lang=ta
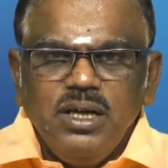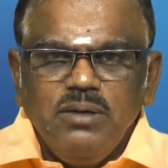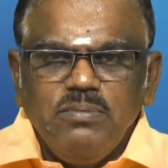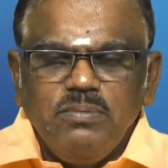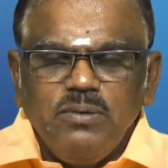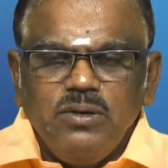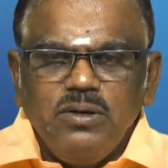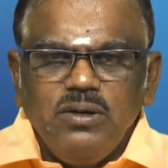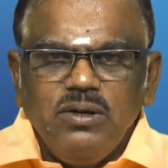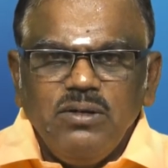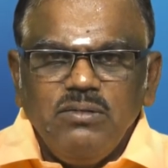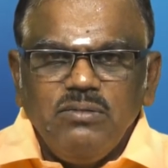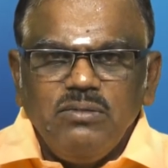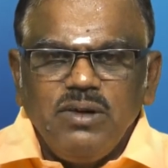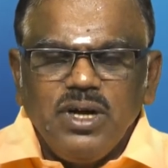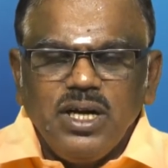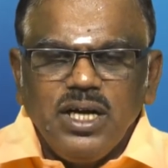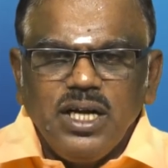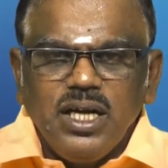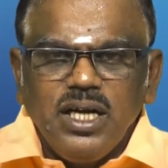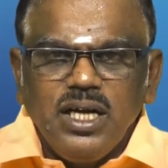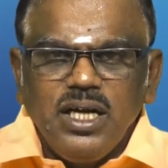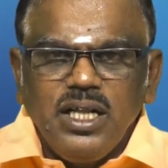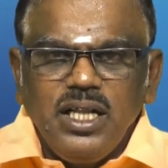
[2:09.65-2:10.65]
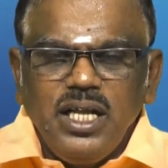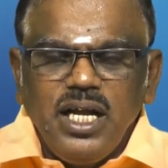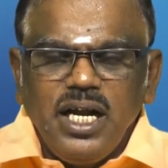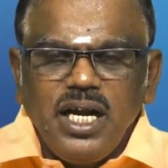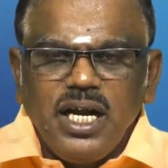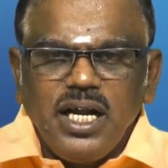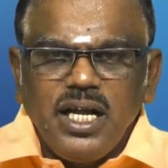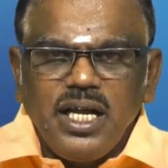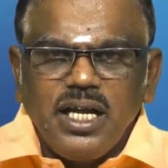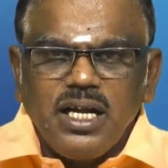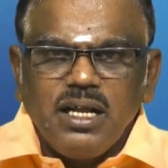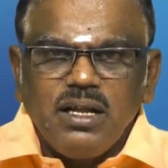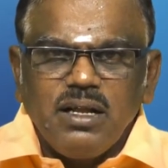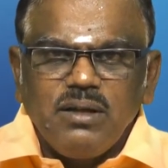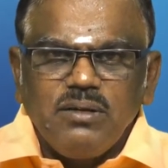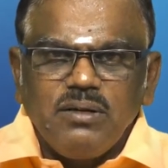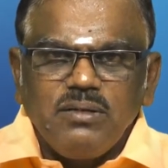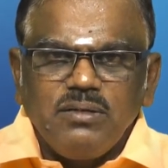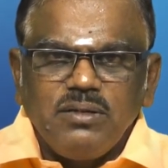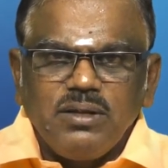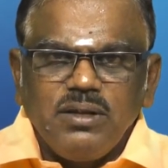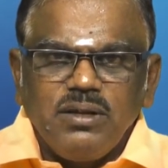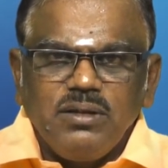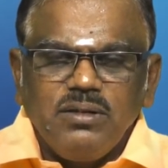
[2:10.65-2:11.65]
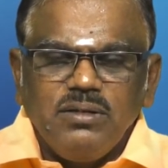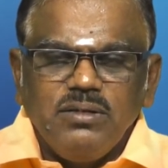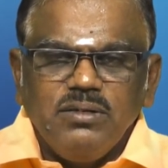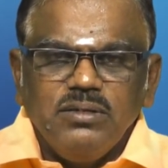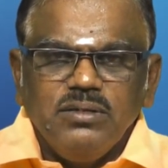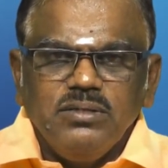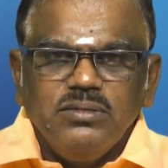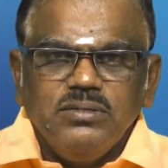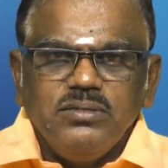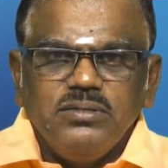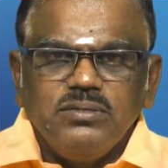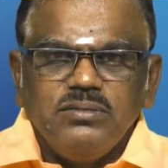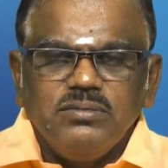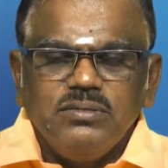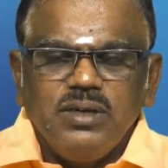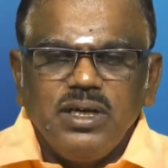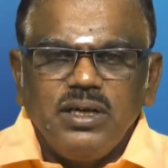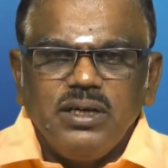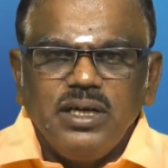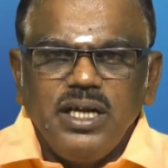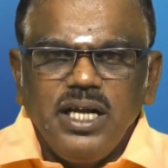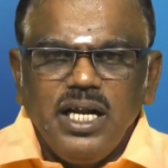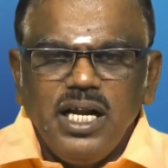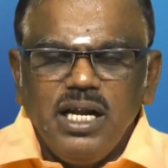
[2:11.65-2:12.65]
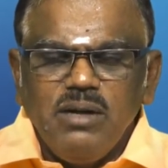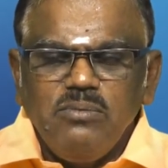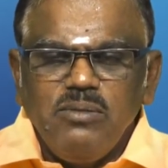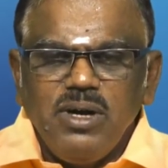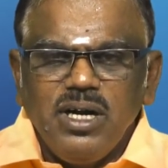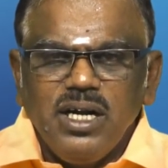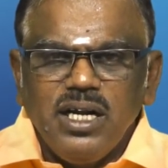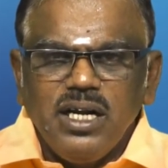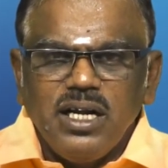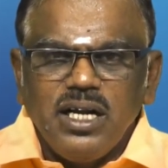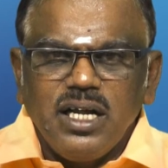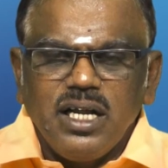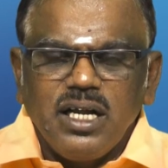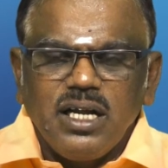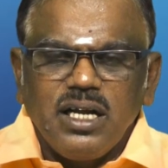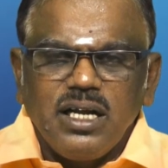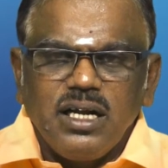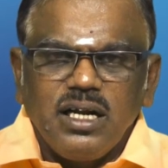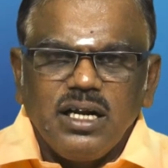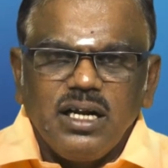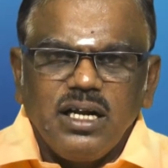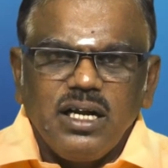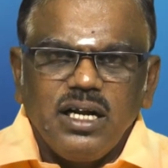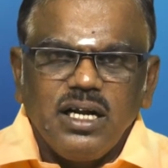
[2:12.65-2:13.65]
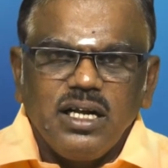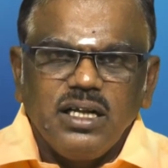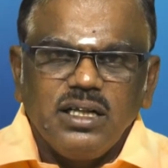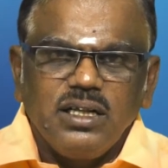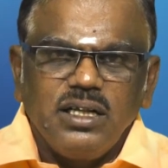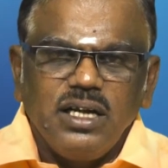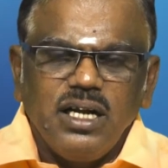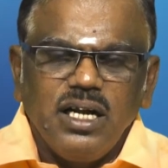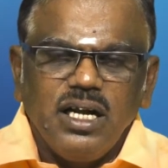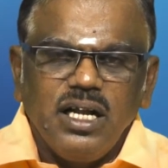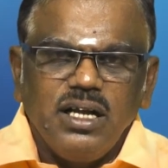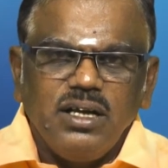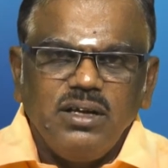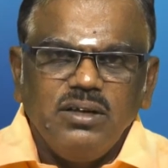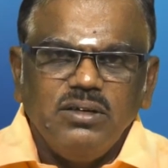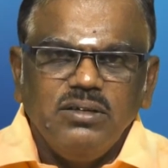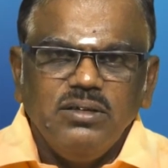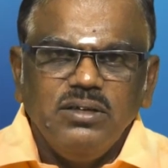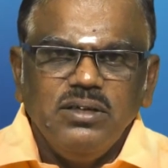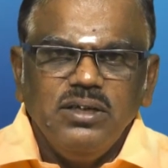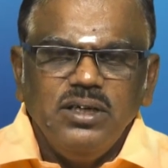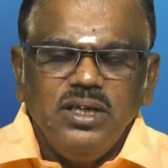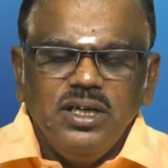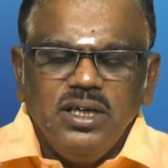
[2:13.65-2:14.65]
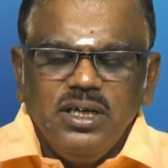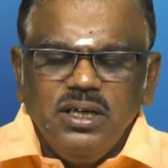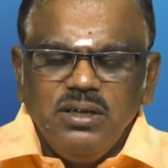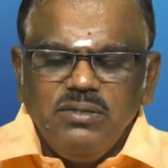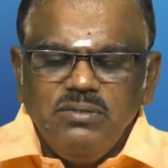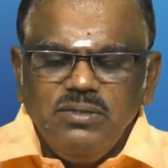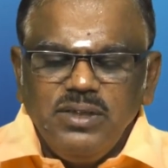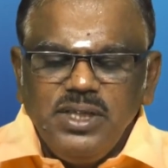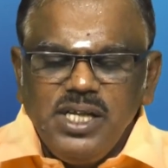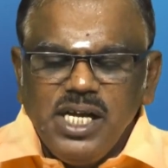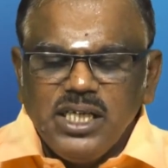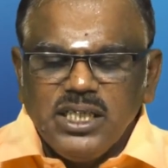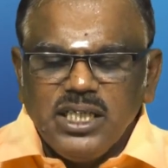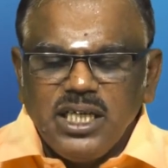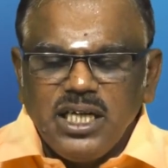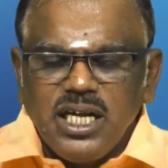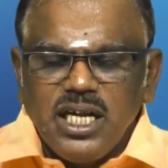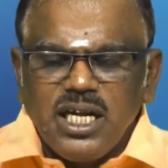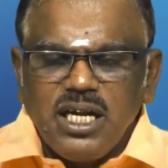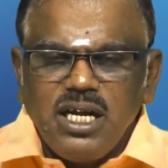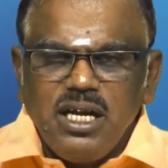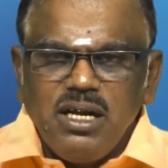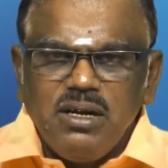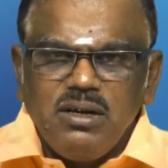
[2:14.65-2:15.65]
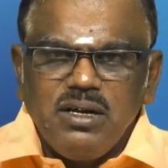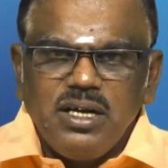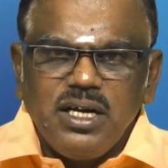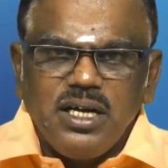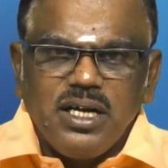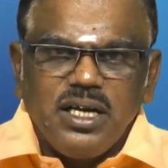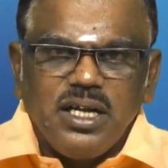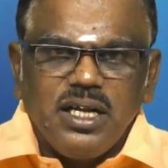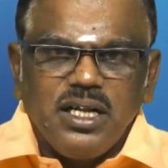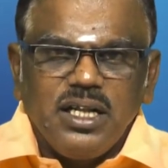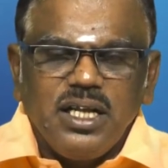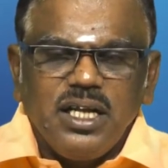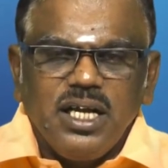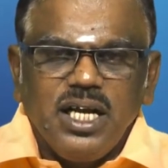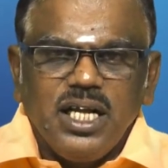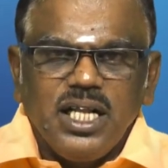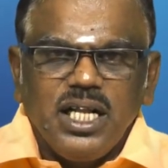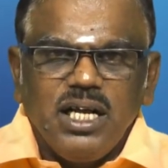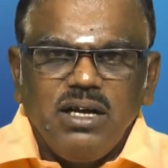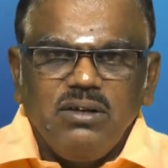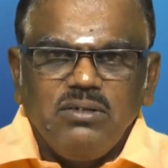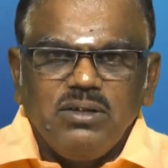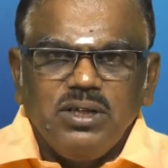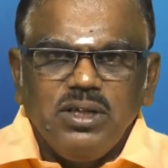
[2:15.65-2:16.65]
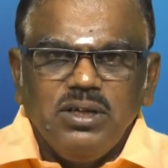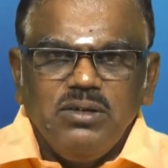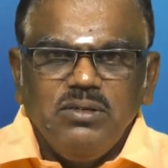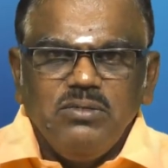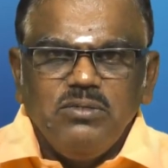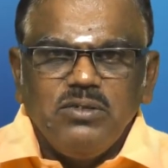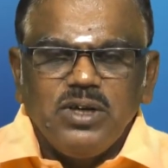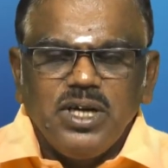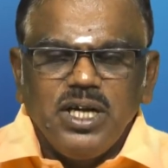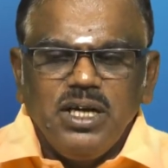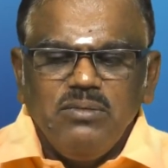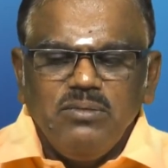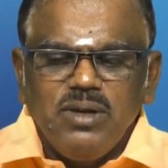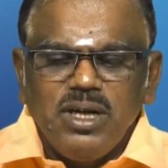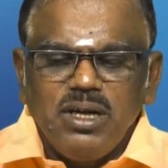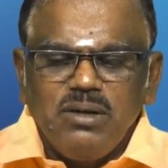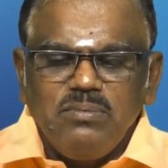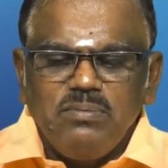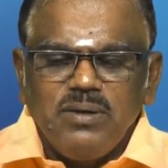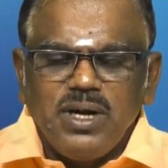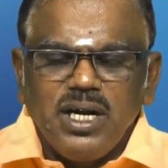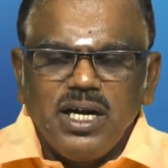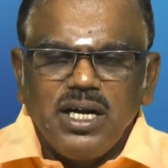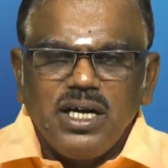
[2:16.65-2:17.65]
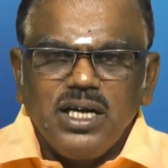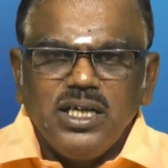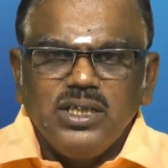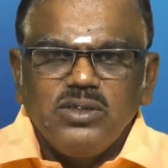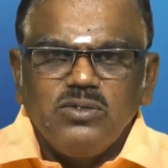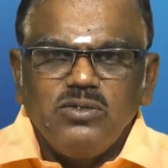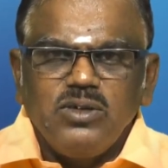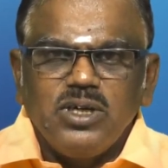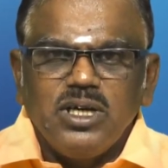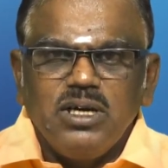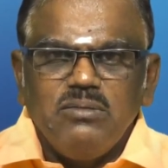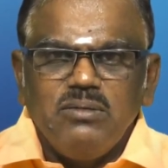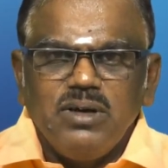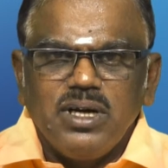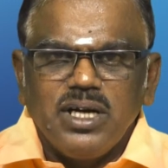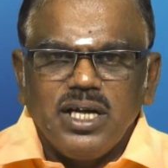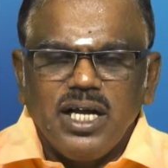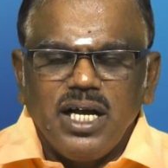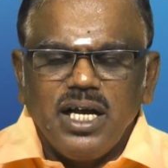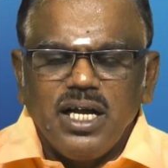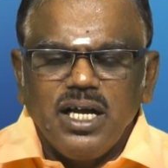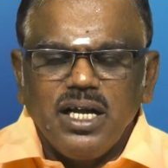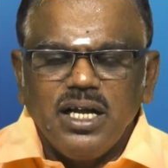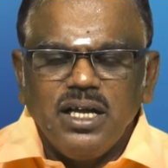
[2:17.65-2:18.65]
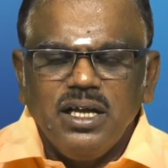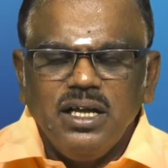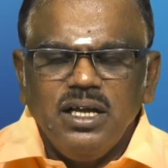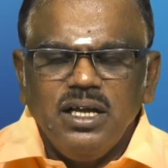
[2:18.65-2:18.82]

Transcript: இப்போது வக்ரகதி அடைகிறதுக்கும் வ இயல்பான இருக்கிற கிரகத்து நிலைக்கும் வித்தியாசம் நிறையாக இருக்கிறது அதாவது ஒரே மாதிரி பழங்களை கொடுக்க மாட்டாங்க